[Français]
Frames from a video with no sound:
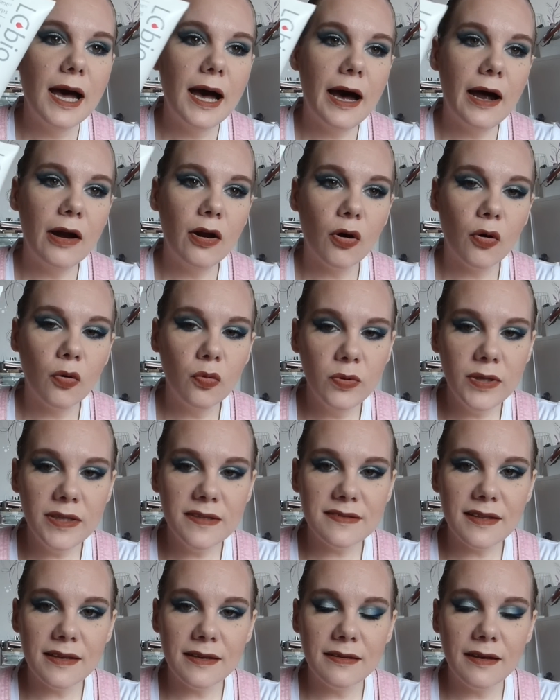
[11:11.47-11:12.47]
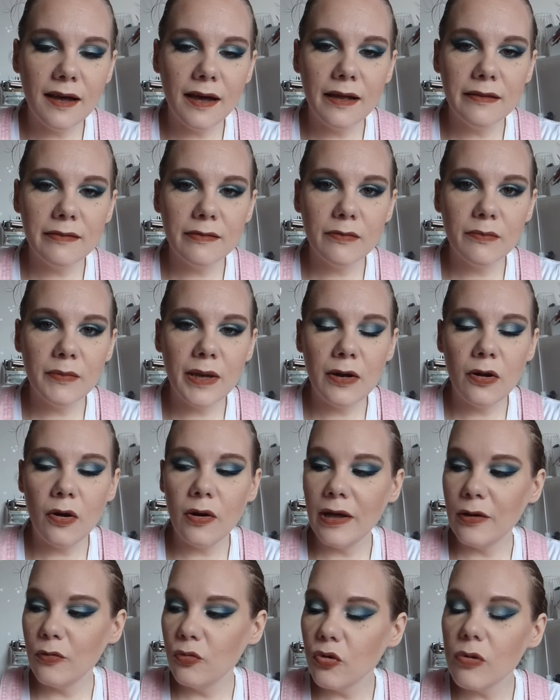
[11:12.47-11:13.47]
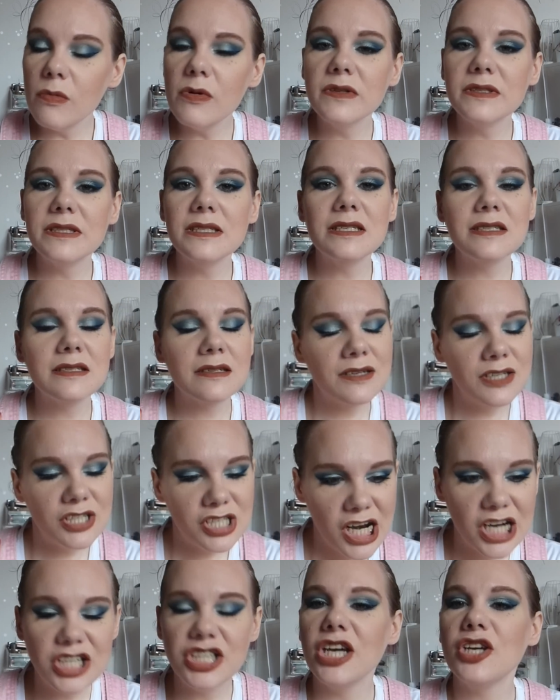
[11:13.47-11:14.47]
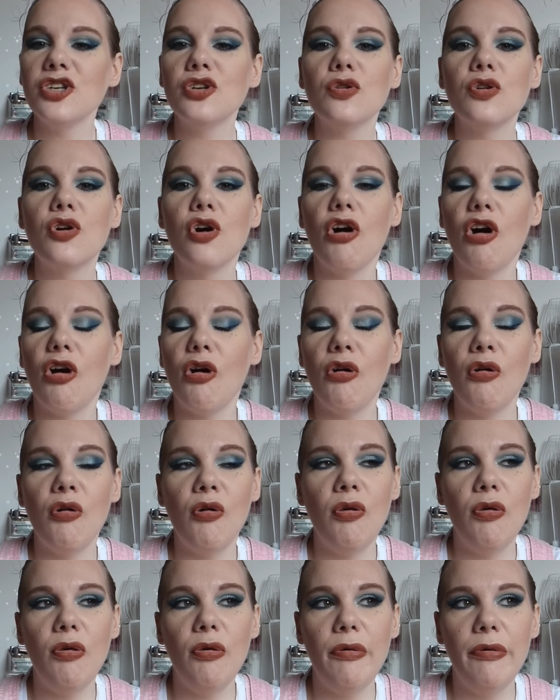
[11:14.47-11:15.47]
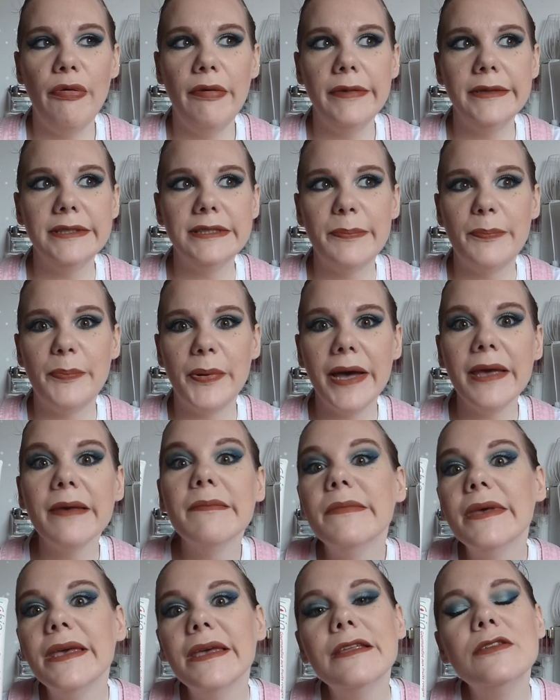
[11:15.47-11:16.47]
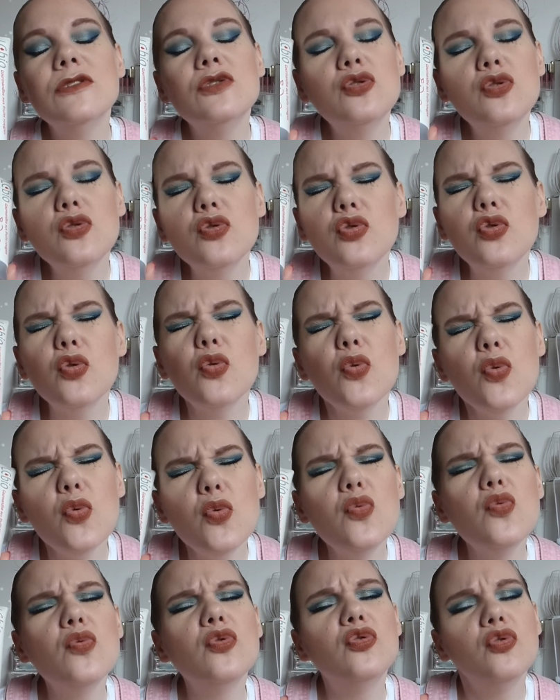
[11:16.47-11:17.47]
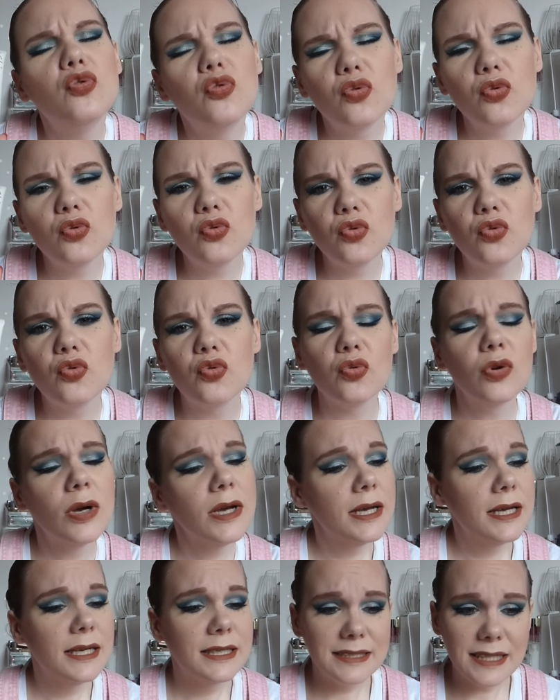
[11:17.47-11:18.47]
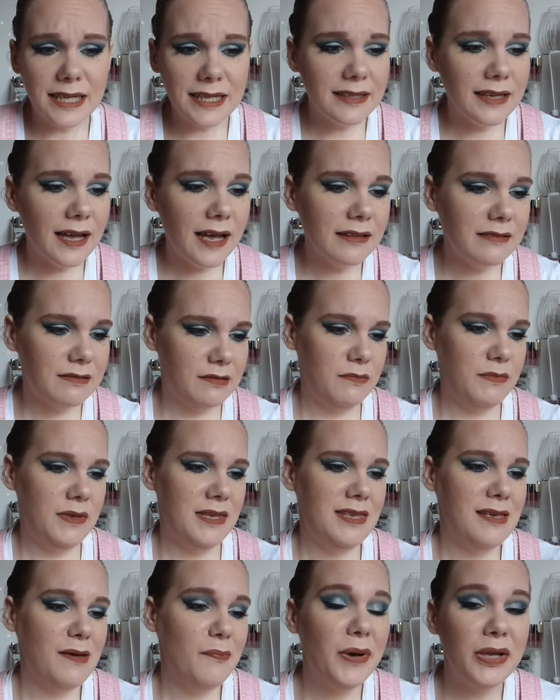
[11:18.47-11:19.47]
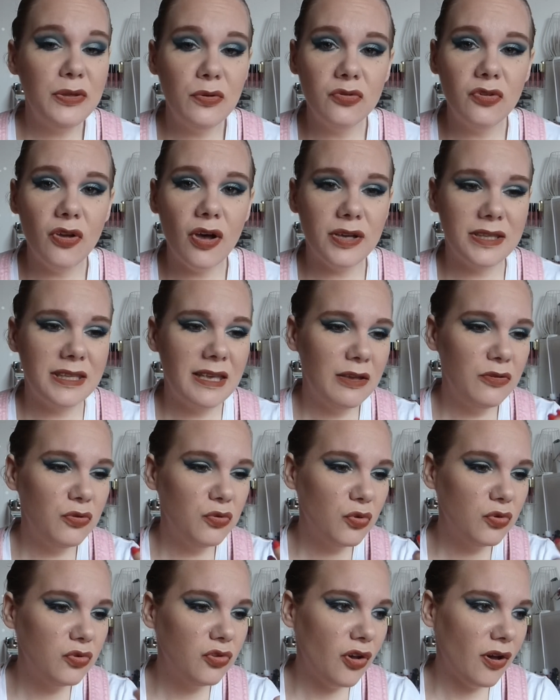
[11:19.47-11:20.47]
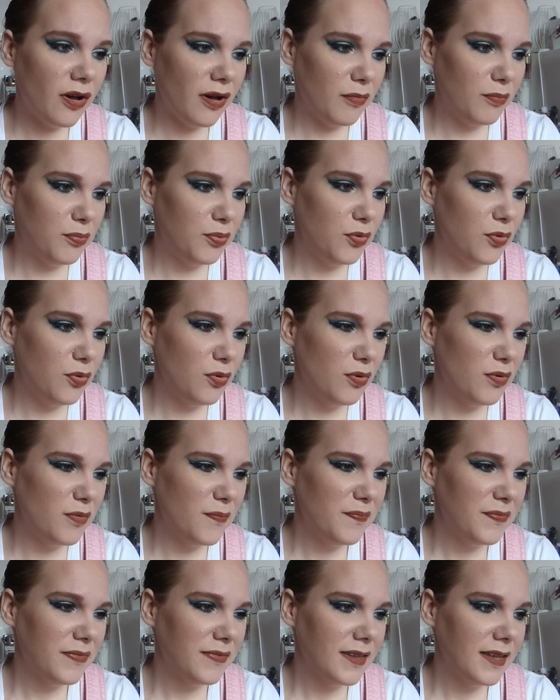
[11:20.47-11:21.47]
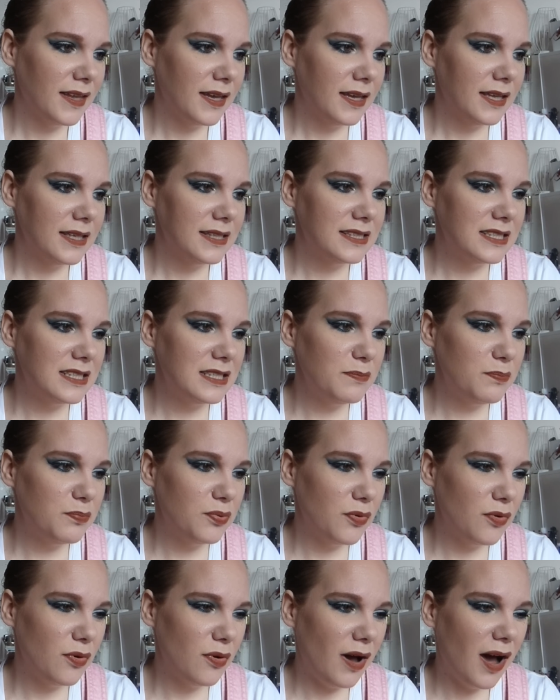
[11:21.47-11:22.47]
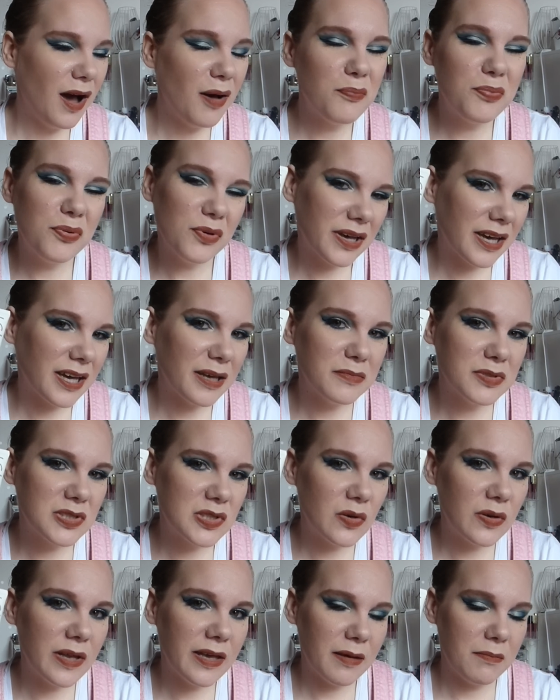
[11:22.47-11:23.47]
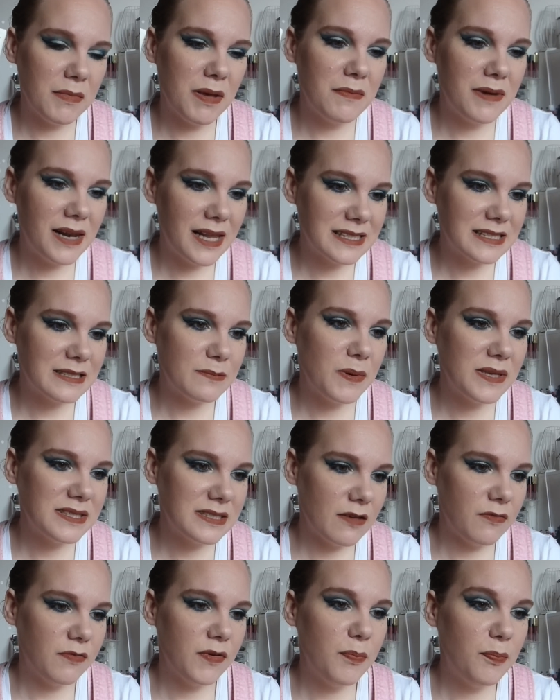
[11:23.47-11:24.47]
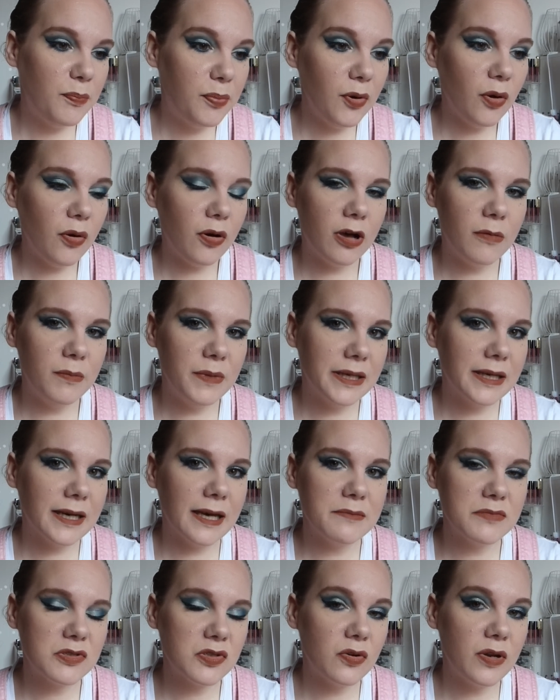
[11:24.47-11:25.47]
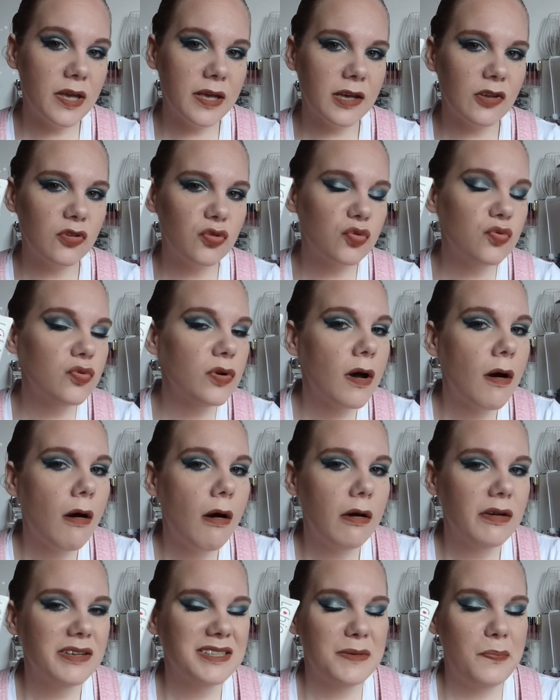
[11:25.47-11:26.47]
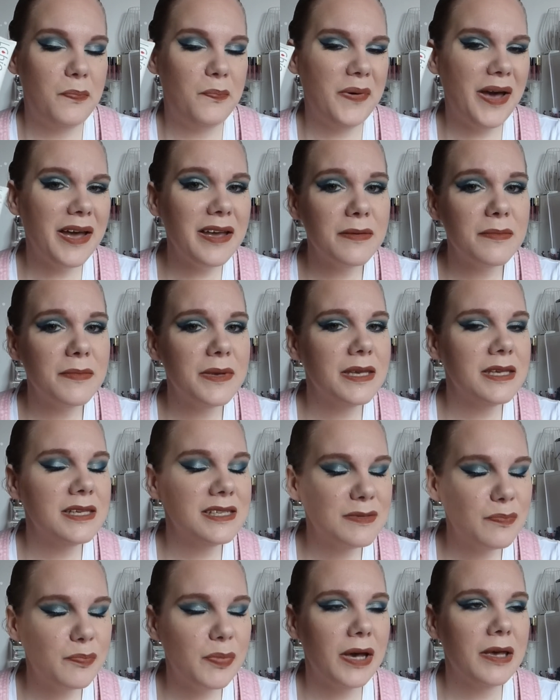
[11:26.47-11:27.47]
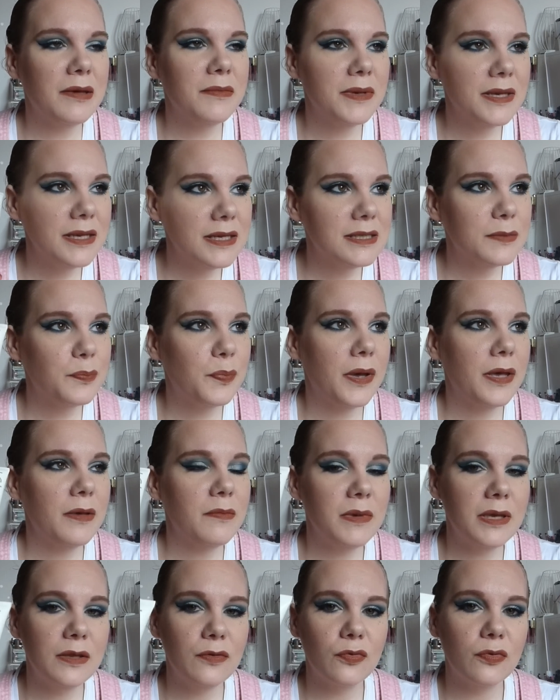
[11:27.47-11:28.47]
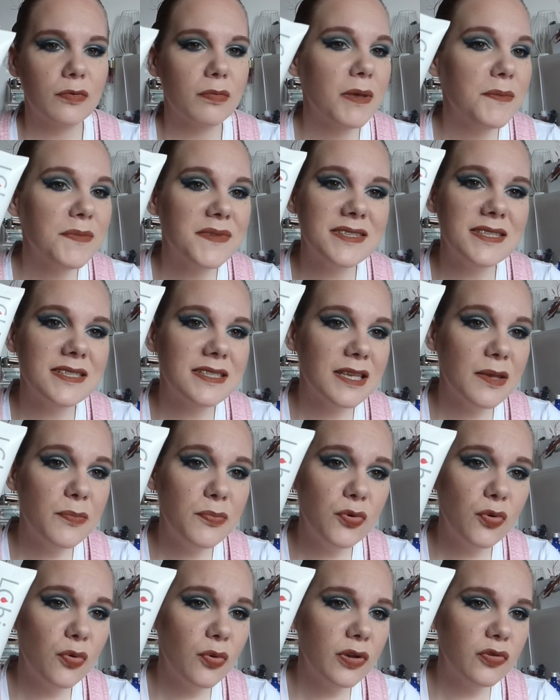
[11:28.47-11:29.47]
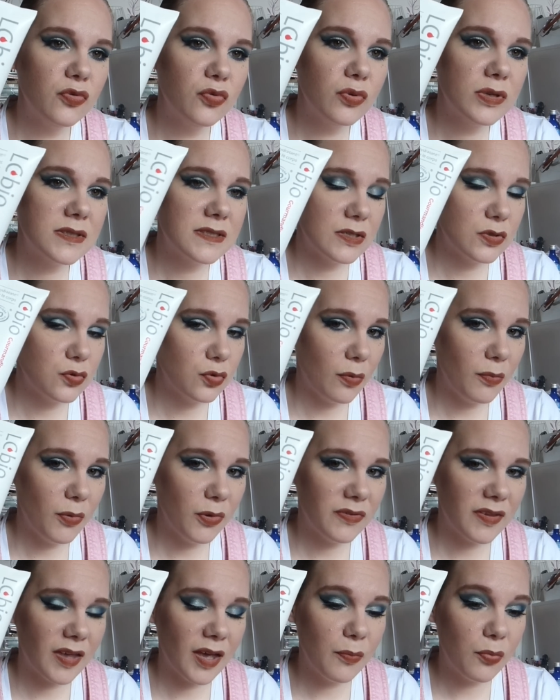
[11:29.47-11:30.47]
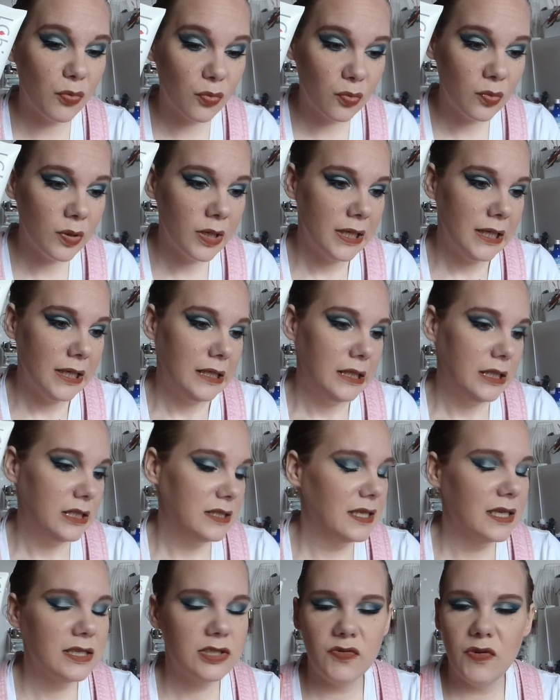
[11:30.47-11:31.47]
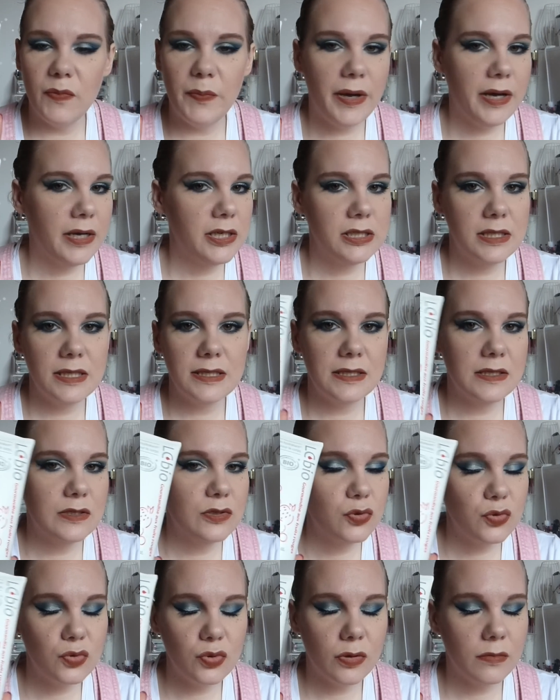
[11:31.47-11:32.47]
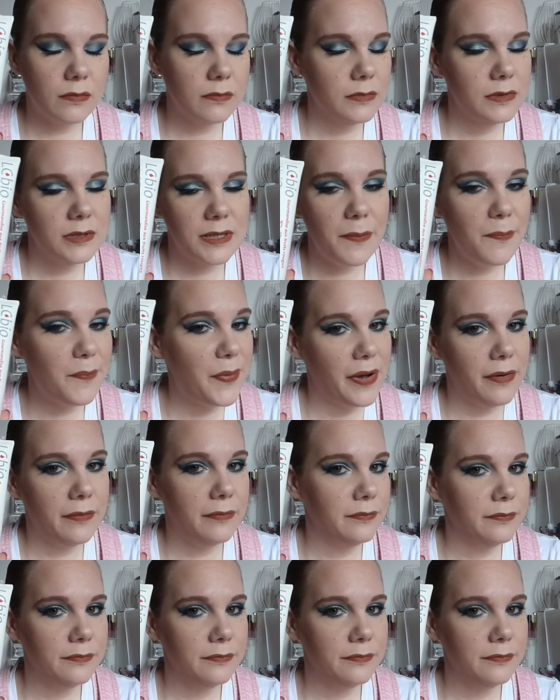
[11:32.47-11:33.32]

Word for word: Alors oui, ça hydrate, mais alors la gourmandise, je la cherche encore. Et j'ai pas aimé du tout, du tout, du tout. Ça hydrate, mais il n'y a pas d'odeur, il y a une odeur un peu euh, type euh, un peu crème solaire, même l'aspect ça fait blanc comme les crèmes solaires et tout. Oh, j'ai pas aimé, j'ai pas aimé, j'ai pas aimé. Donc même si c'est bio et tout, que c'est sûrement très bon, ça je vais pas racheter, c'est sûr. J'aime pas.